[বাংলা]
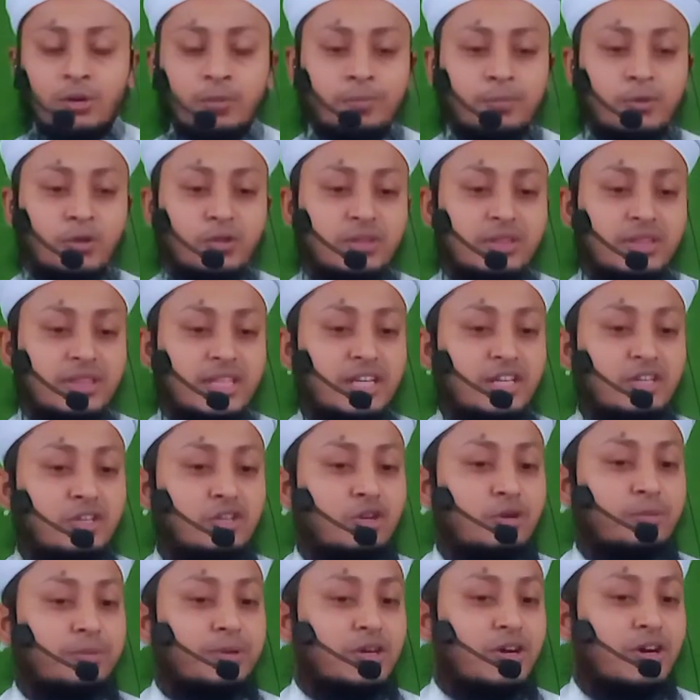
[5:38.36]
প্রত্যেক
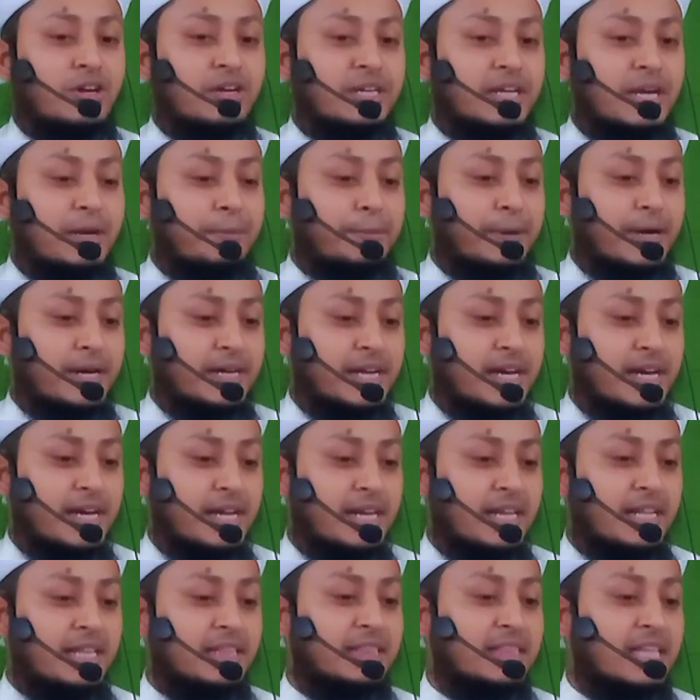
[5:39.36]
নবীগণকে
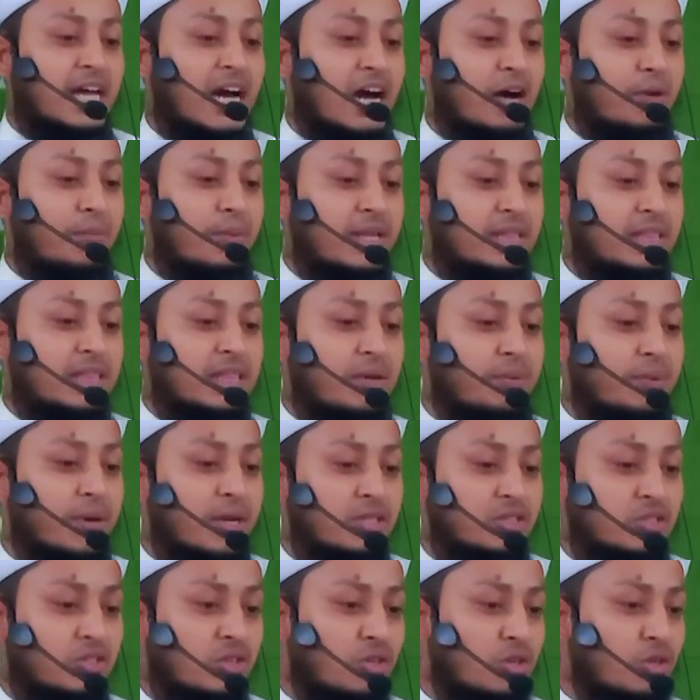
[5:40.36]
পাঠাইলেন দাওয়াত
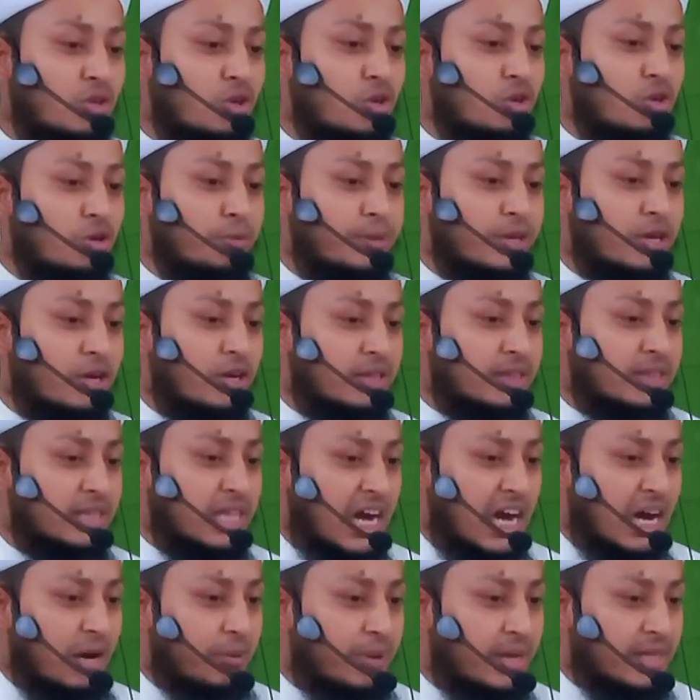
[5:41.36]
দেওয়ার জন্য নবীগণ
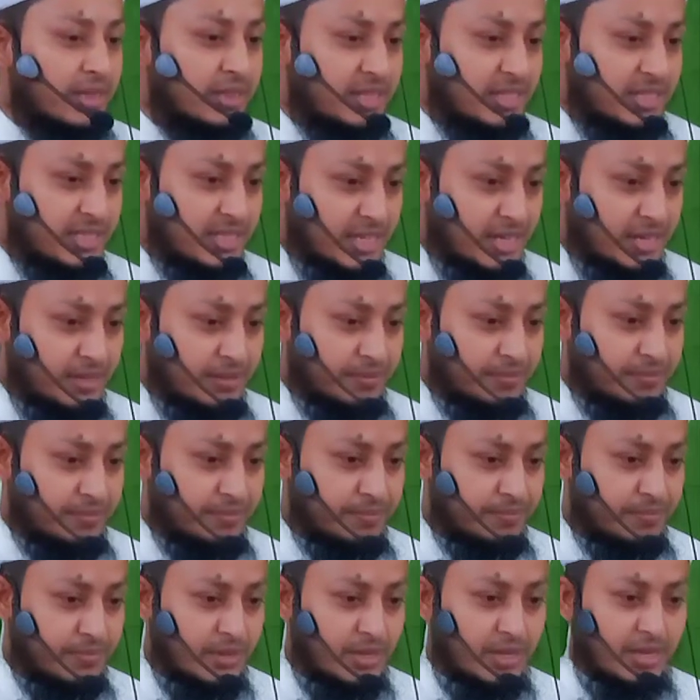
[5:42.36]
দাওয়াত দিছেন
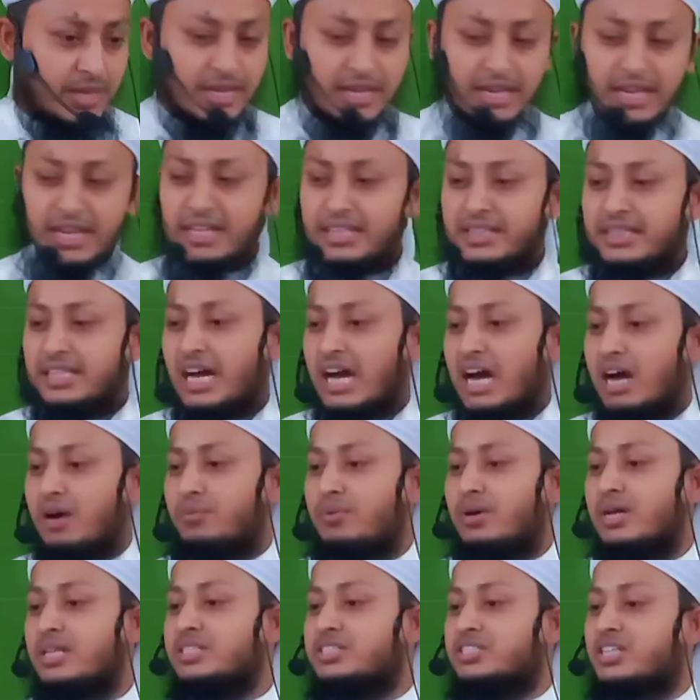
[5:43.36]
এই
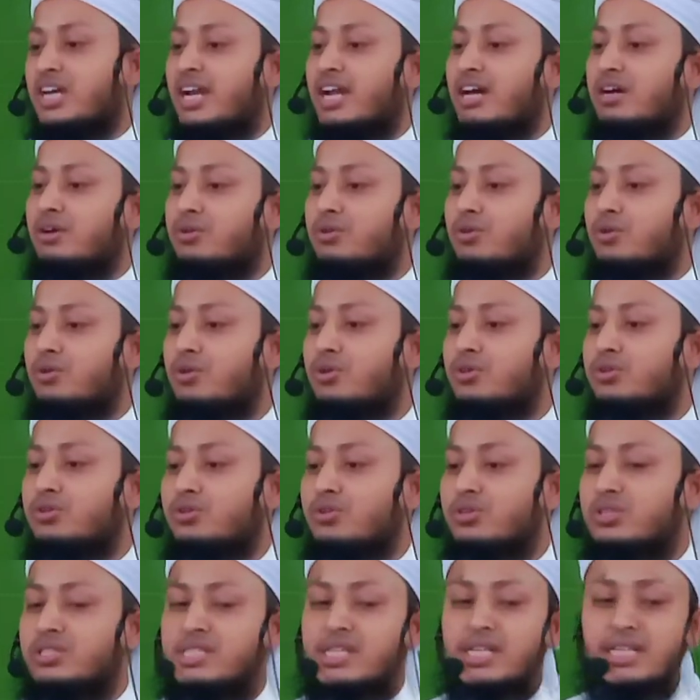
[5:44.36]
দাওয়াত যারা গ্রহণ
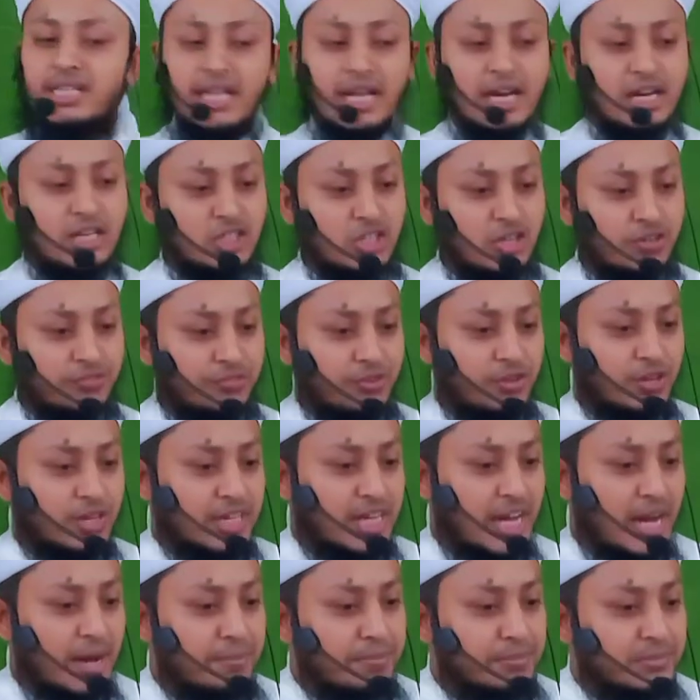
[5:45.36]
করছে তারা সফল
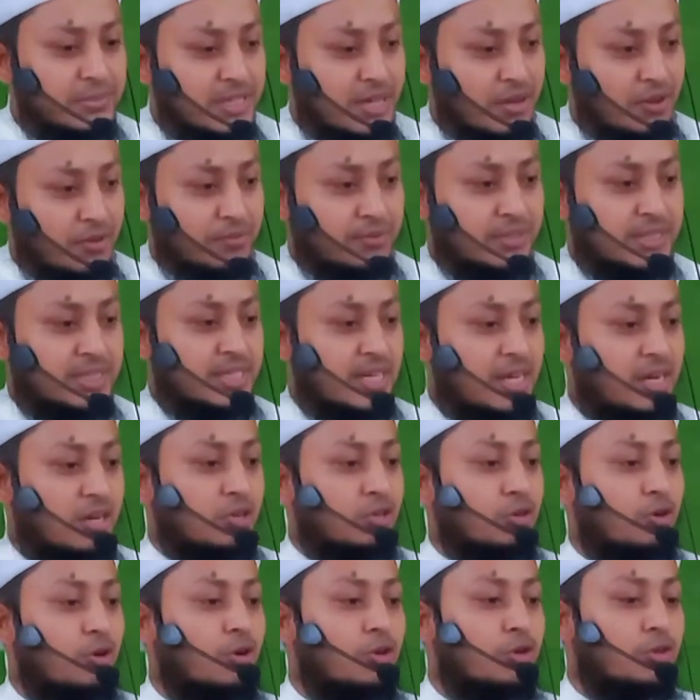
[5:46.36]
কাম দাওয়াত যারা
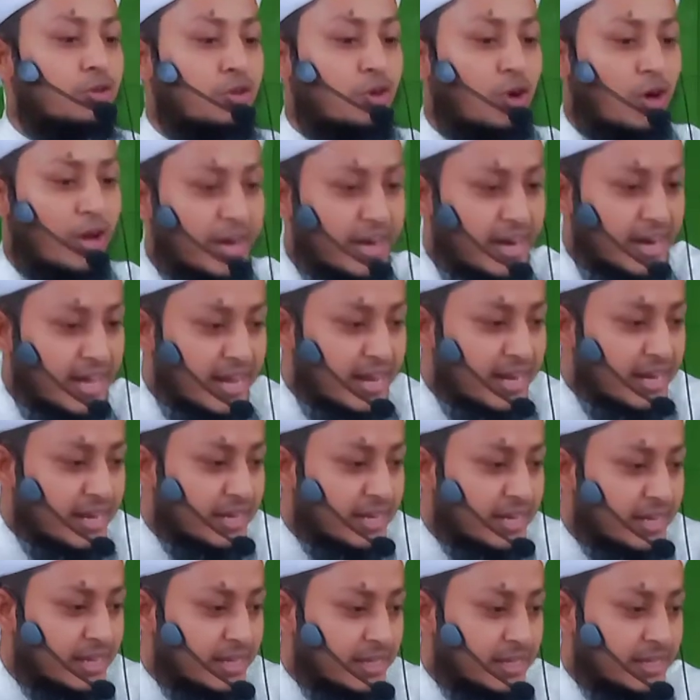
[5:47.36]
গ্রহণ করে নাই
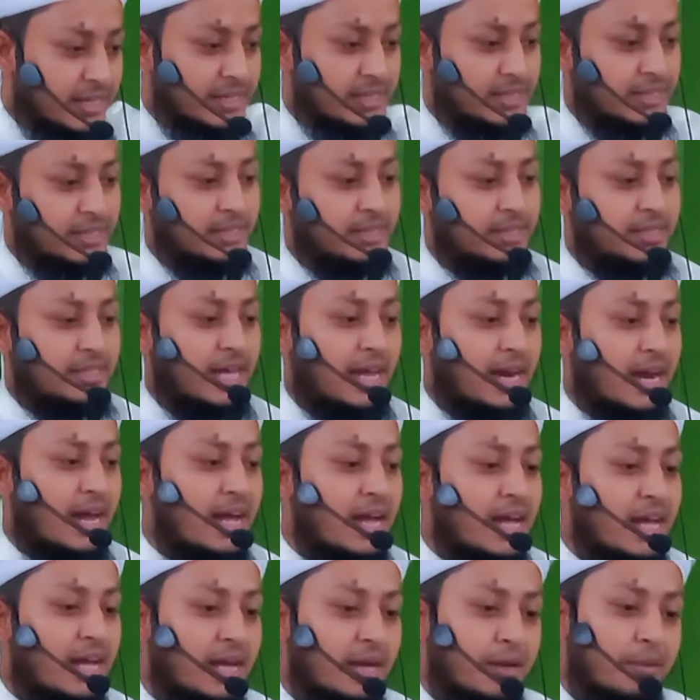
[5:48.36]
তারা
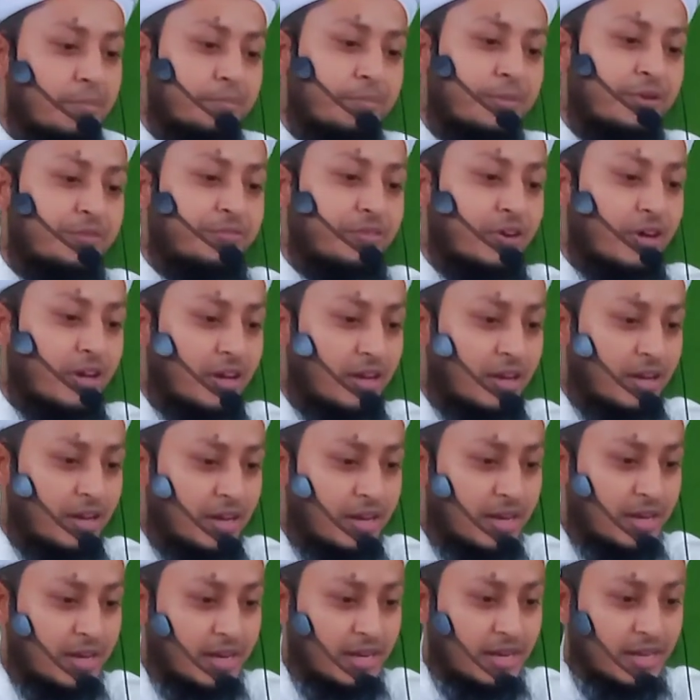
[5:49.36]
বিফল
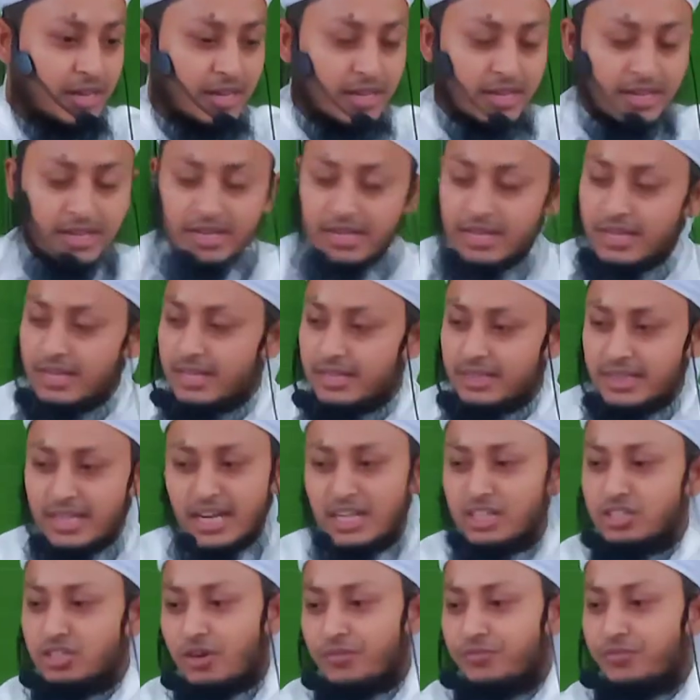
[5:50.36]

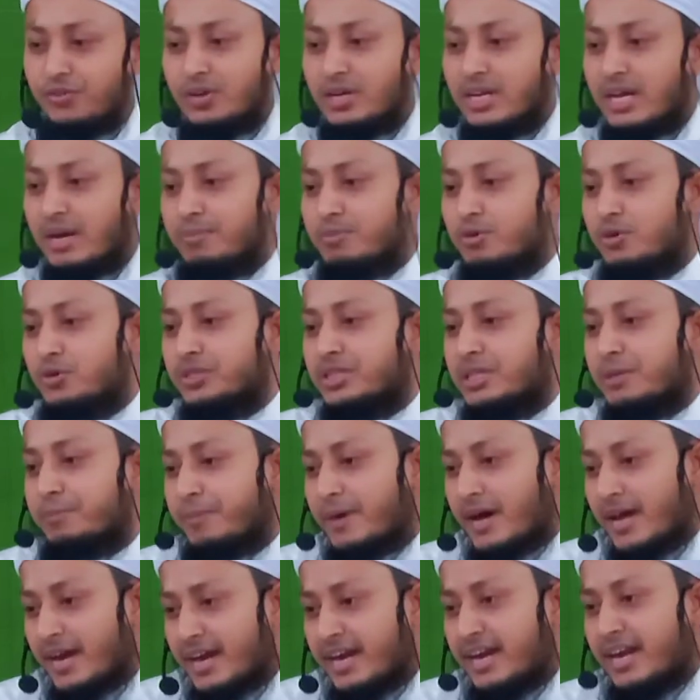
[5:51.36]
তারা সফল কাম হতে
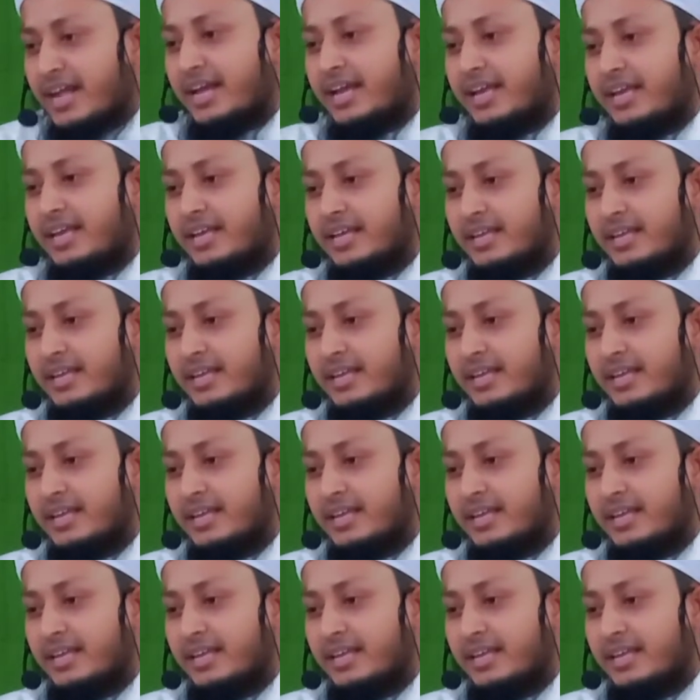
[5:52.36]
পারে নাই